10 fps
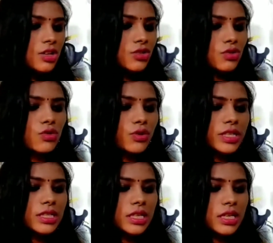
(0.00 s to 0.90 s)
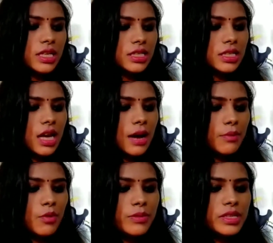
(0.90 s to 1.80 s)
सो so, इस तरीके से
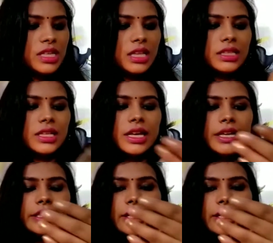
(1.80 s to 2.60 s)
आपको मिल जाती है ये